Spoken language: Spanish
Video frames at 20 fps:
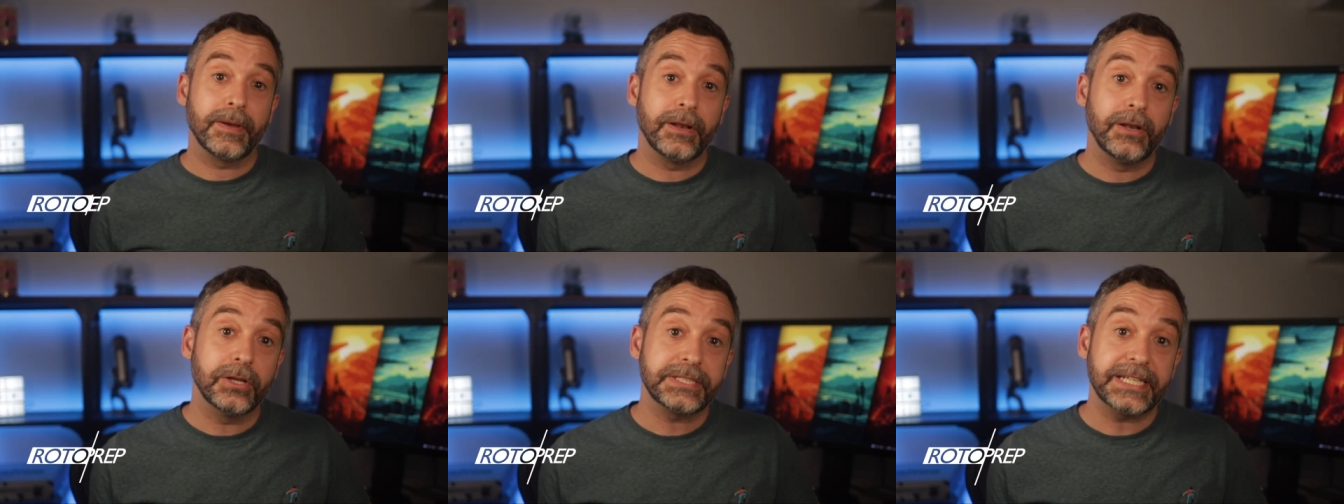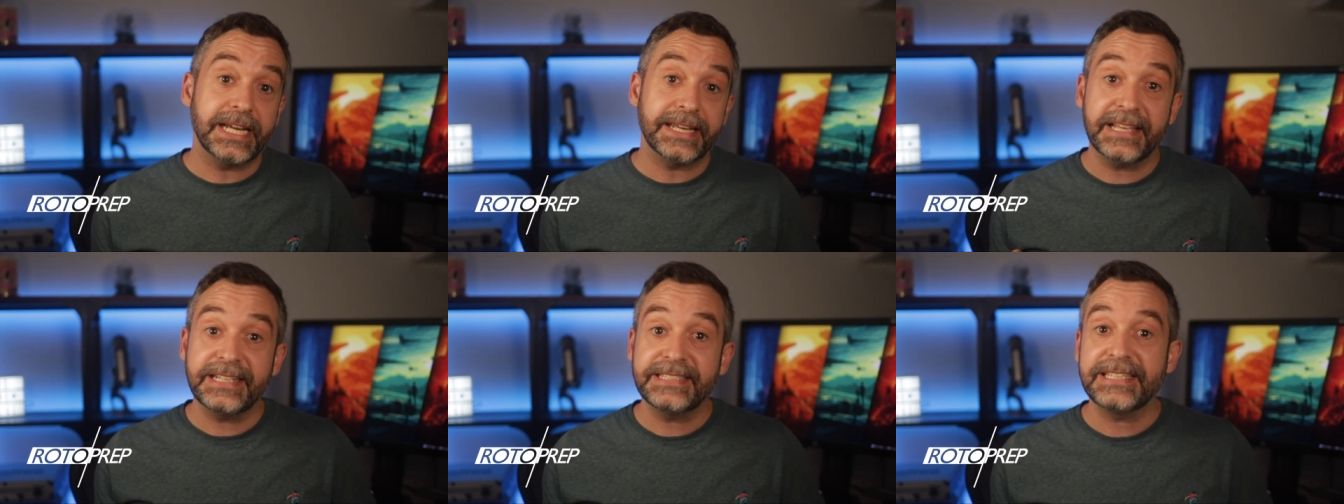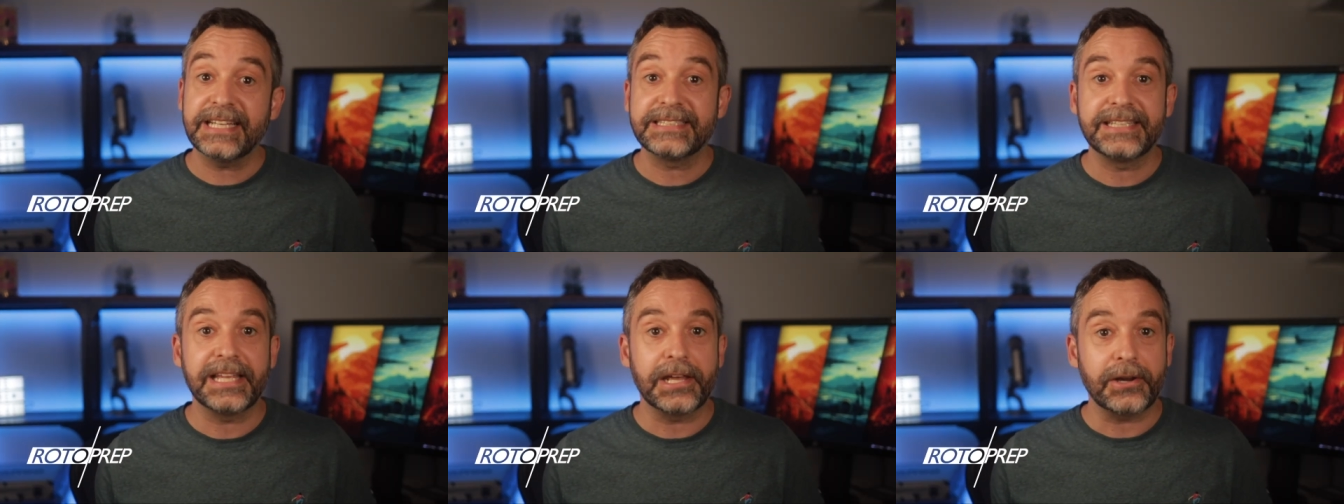Los
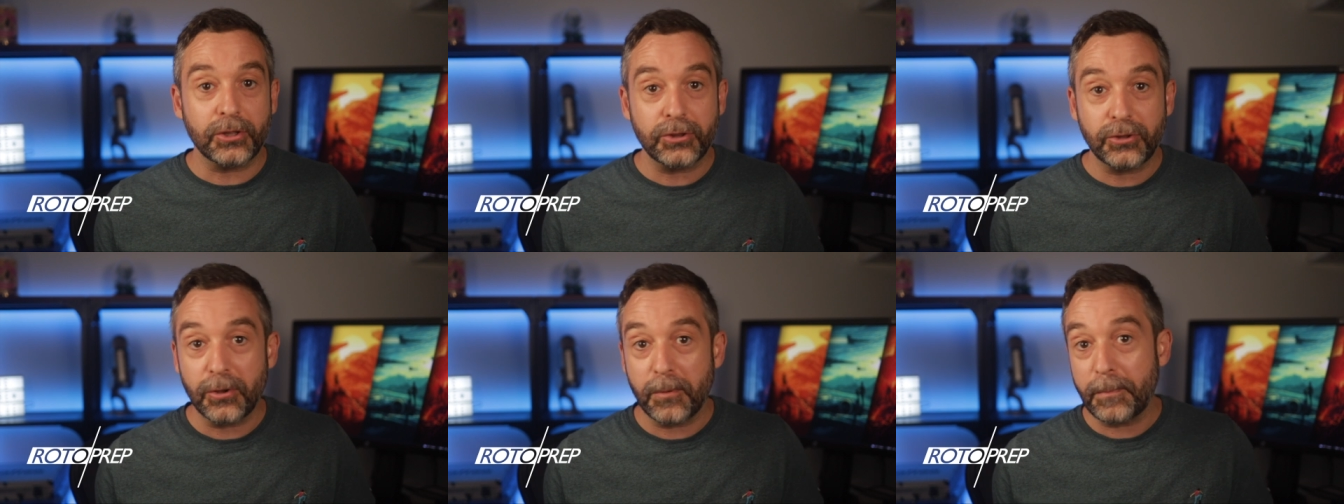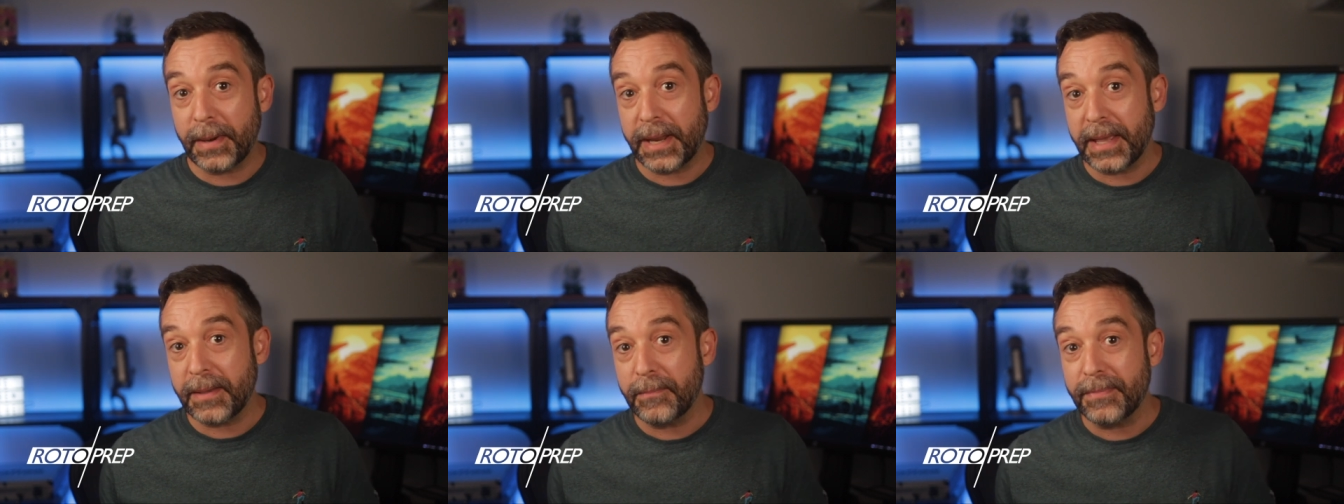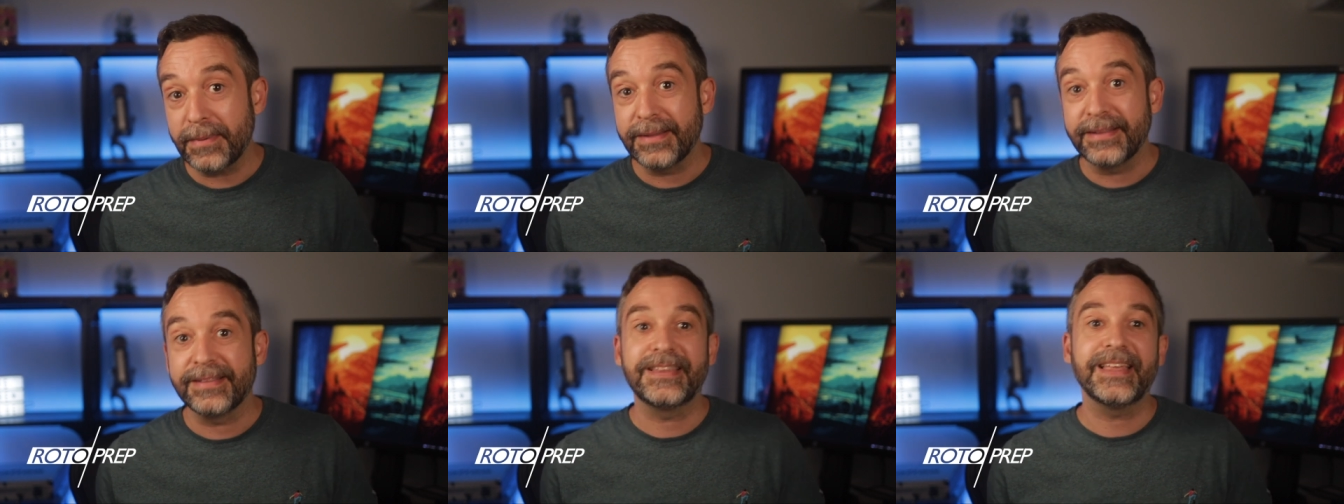artistas de Roto Prep
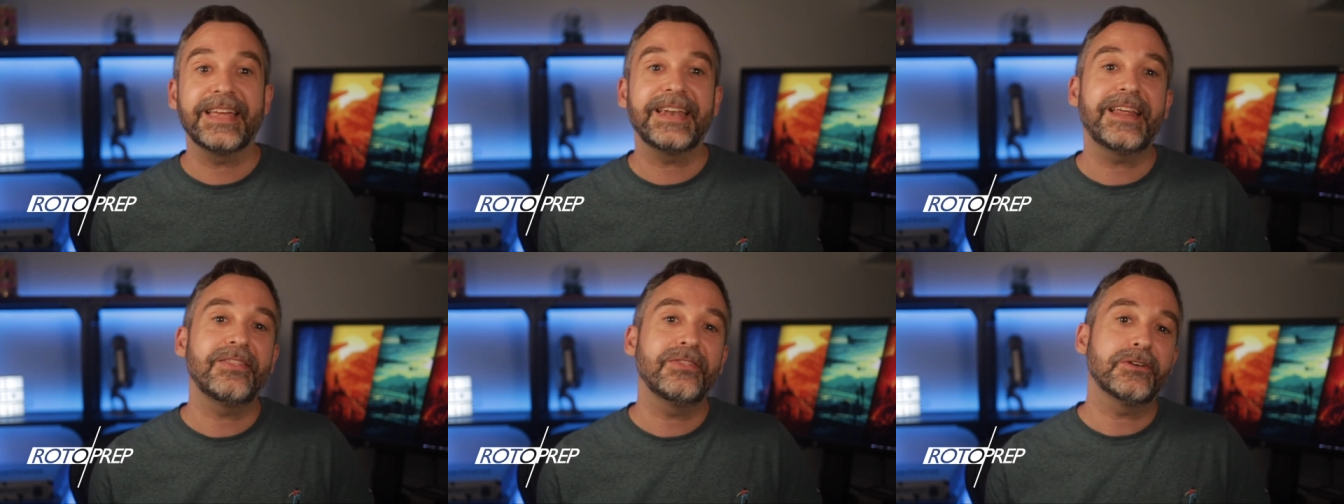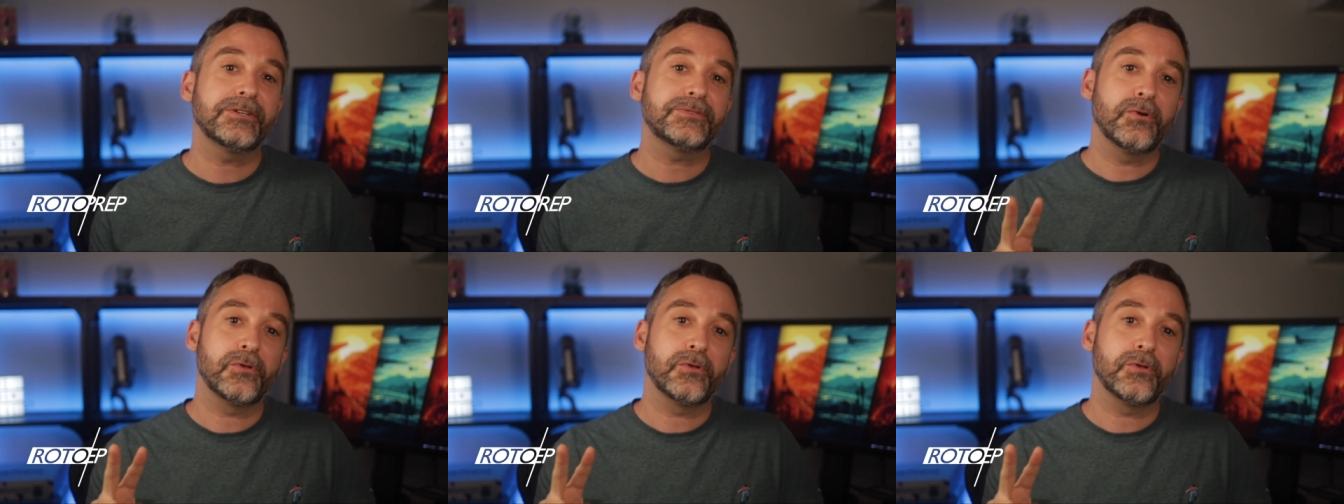tienen dos